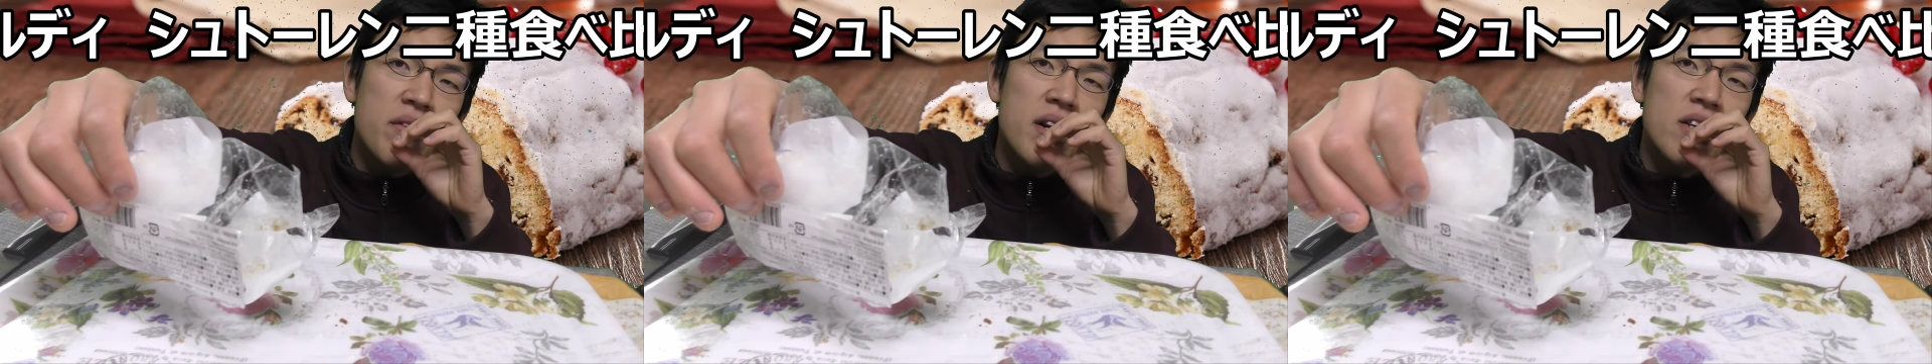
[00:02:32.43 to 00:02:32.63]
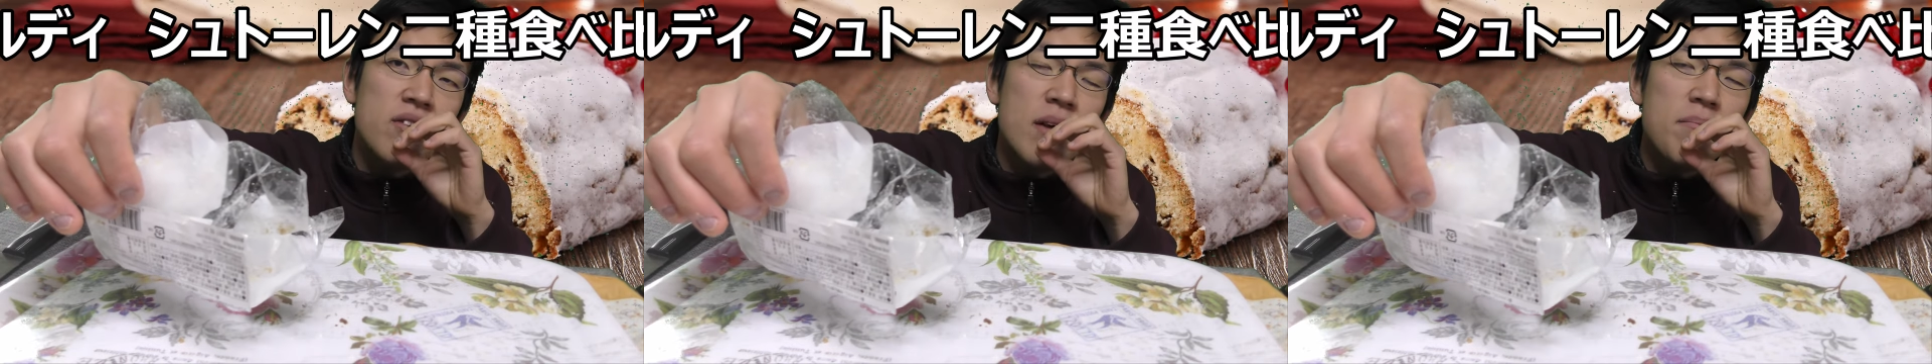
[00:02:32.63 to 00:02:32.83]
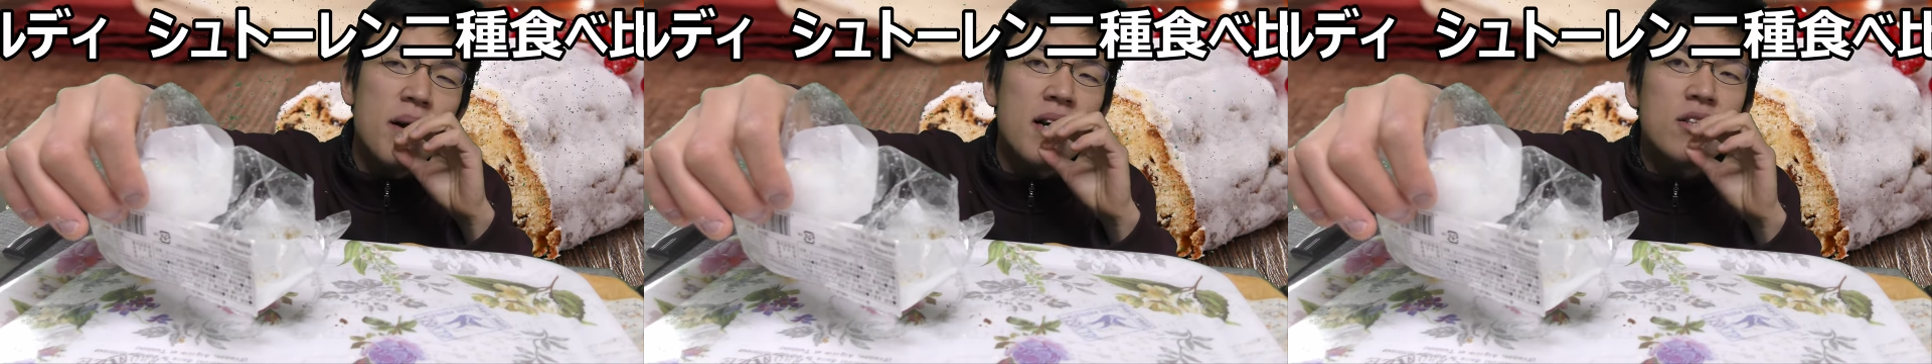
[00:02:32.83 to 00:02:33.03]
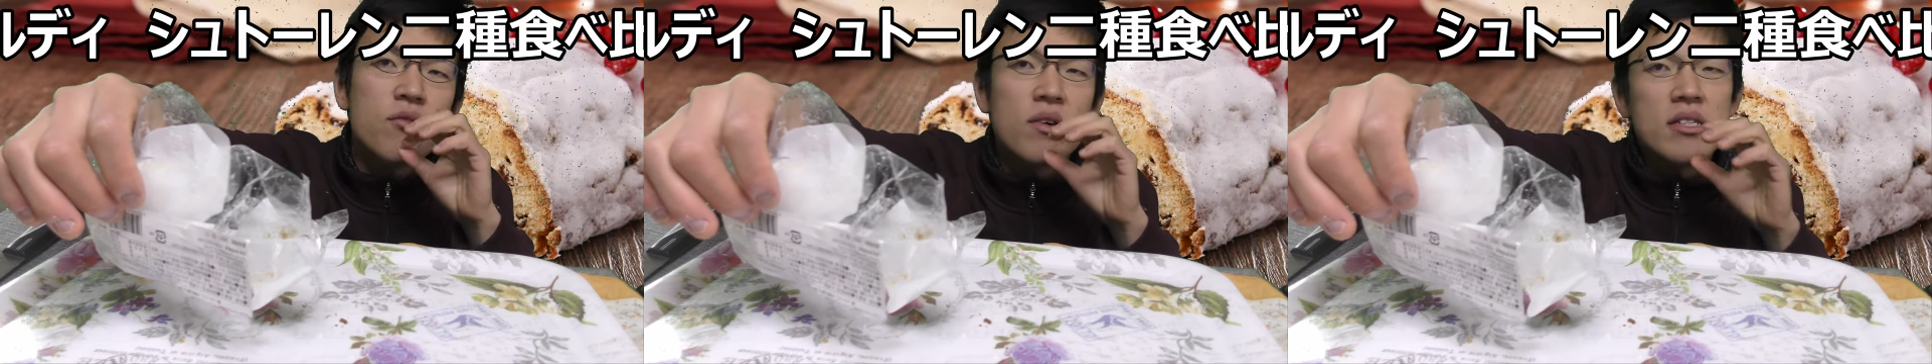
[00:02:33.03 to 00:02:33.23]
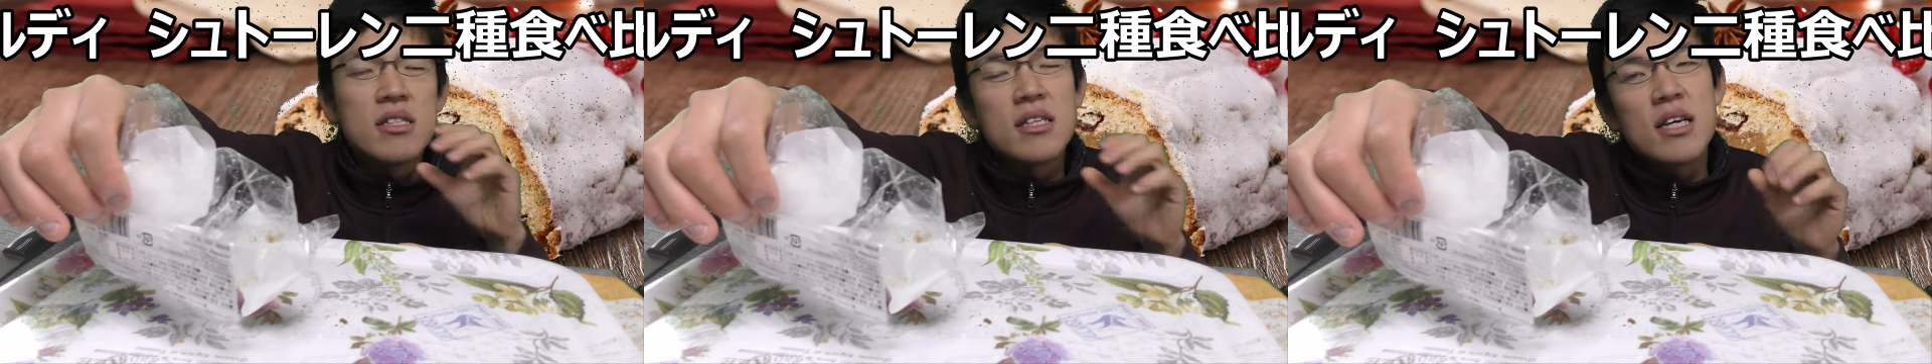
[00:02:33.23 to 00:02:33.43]
はないのでパイ
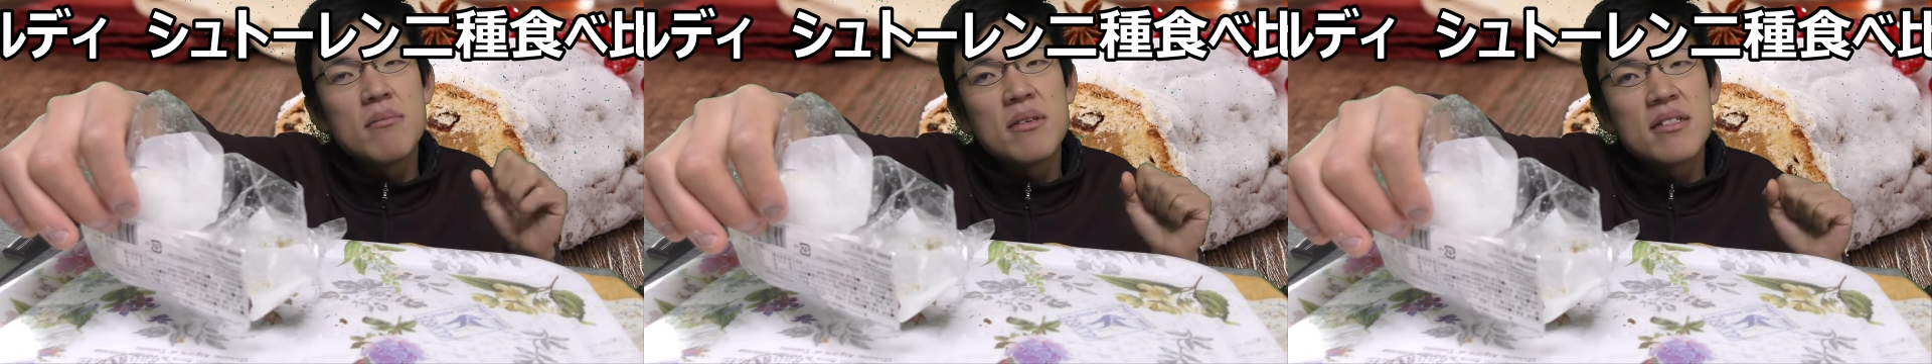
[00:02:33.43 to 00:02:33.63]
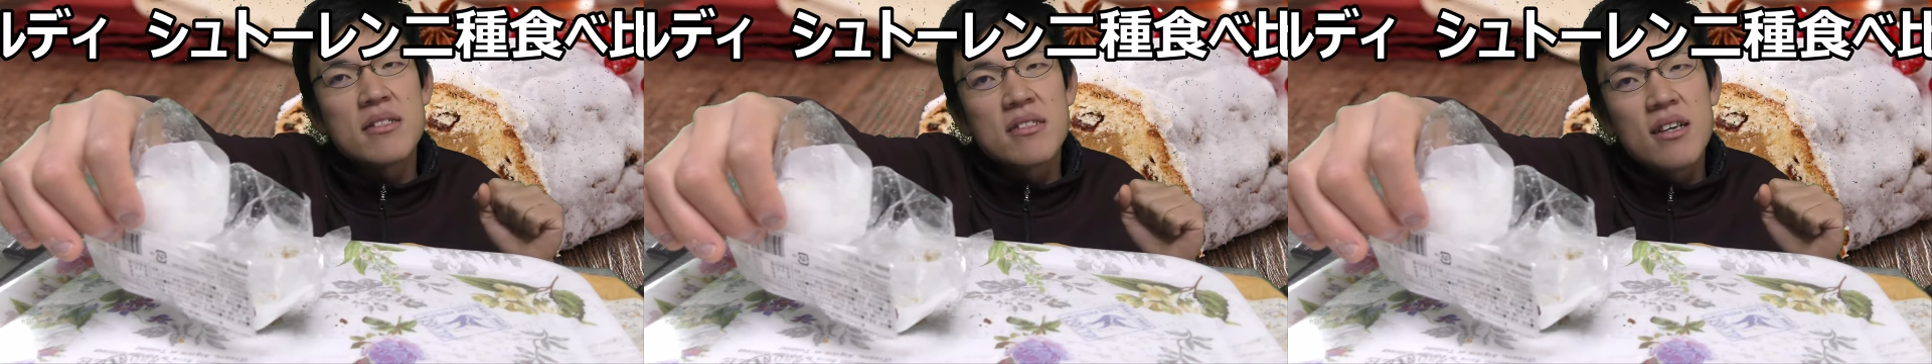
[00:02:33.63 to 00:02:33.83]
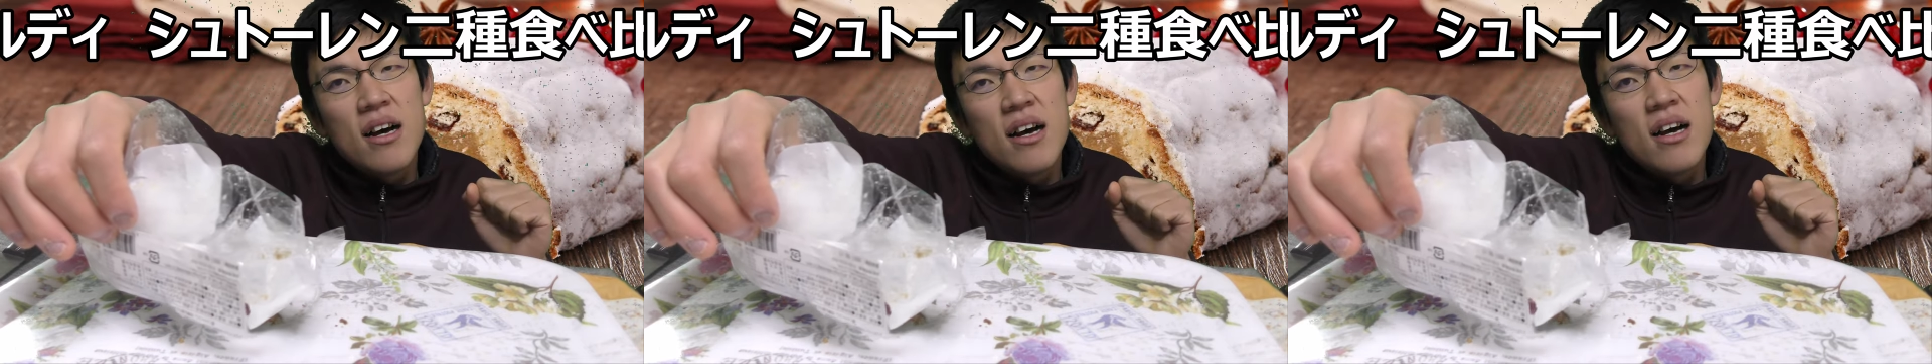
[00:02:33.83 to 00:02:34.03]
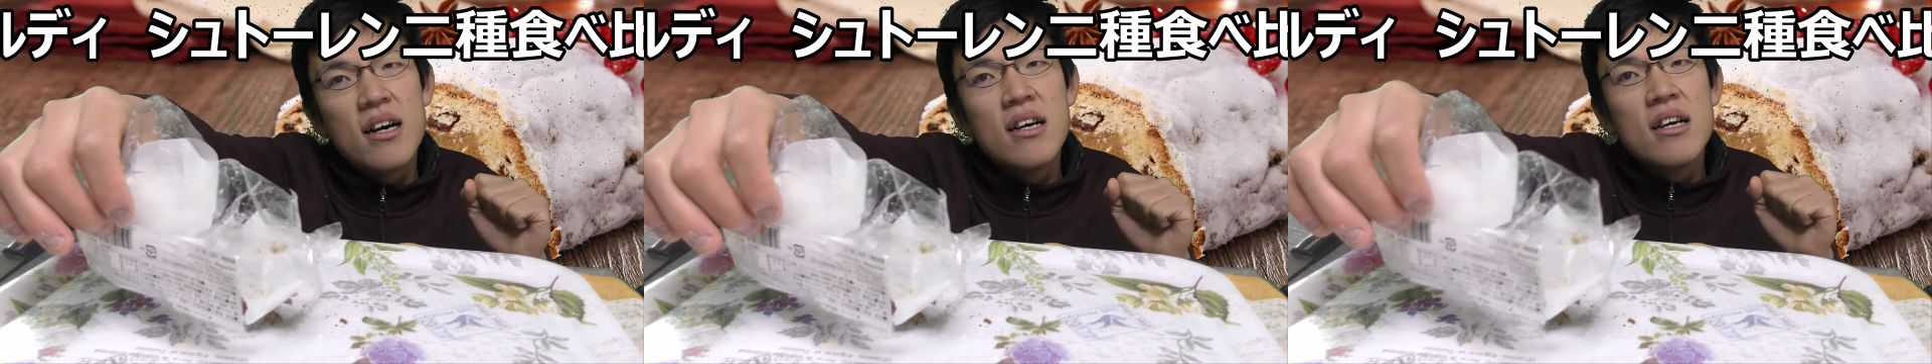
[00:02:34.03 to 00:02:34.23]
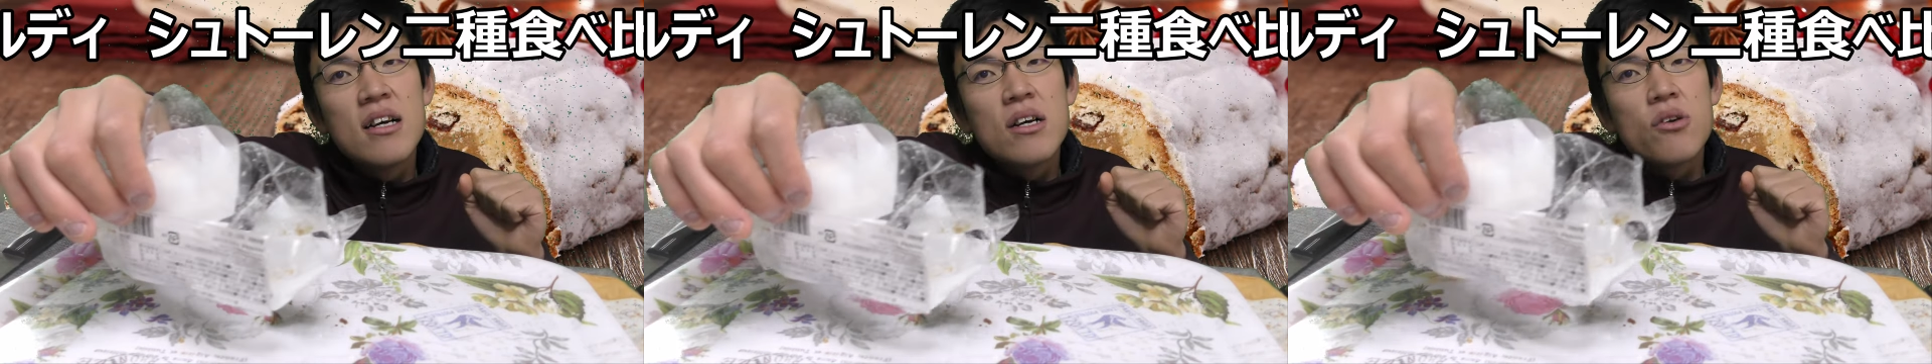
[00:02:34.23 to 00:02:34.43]
とは違いますが